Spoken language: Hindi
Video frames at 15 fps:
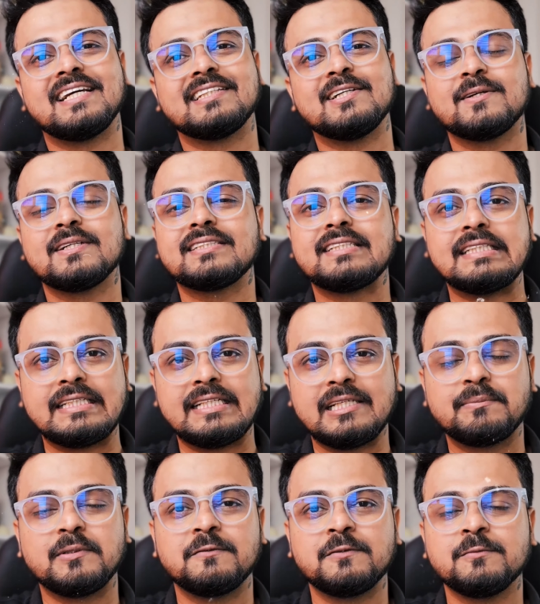कहता हूँ कि सिंथेटिक
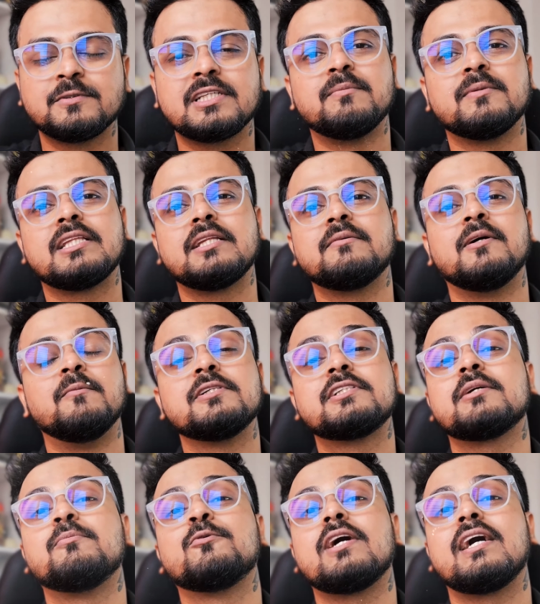परफ्यूम्स का मतलब
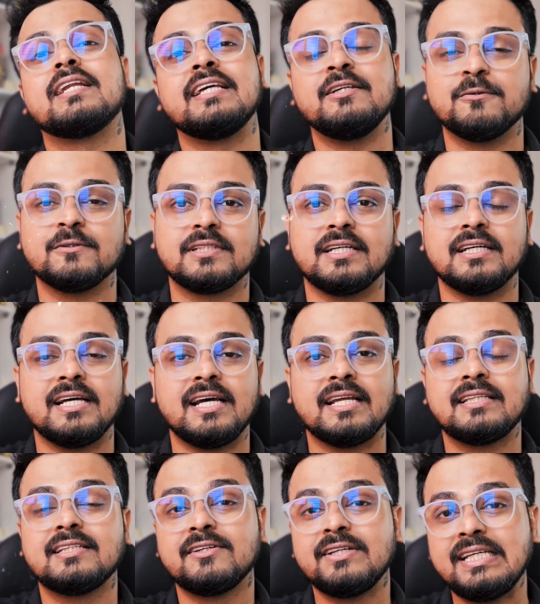हमेशा बुरा नहीं होता
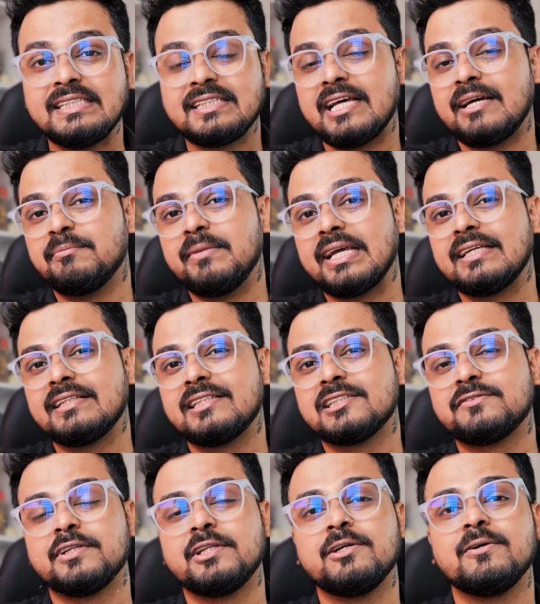एंड द रीजन आई एम मेकिंग
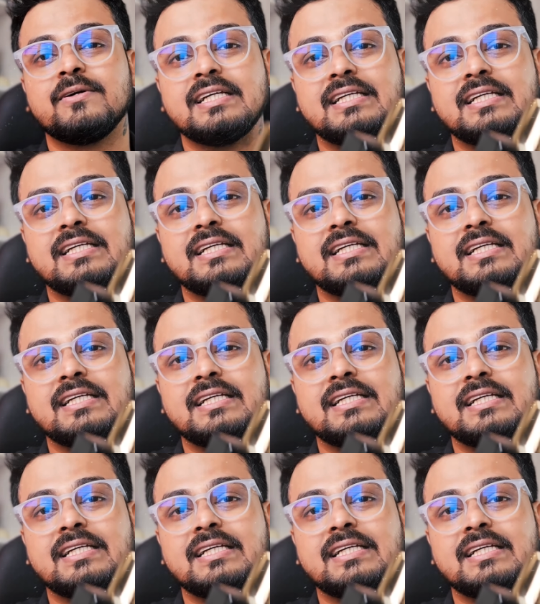दिस वीडियो